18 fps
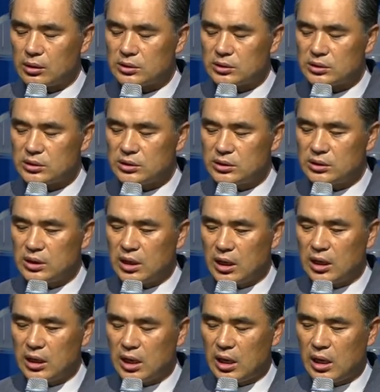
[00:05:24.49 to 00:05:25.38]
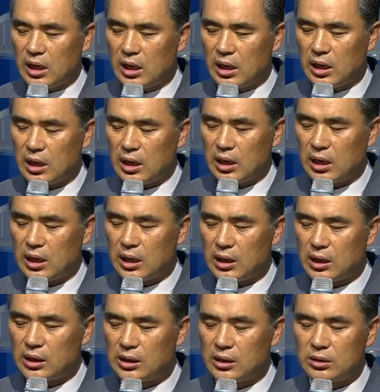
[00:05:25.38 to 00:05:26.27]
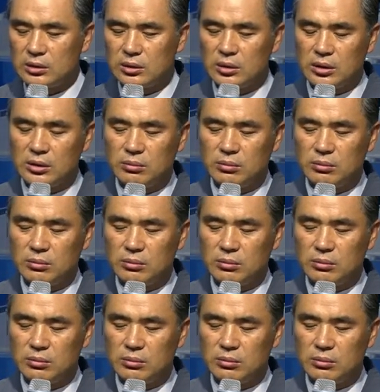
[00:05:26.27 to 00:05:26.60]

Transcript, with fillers: 쓰다가 이거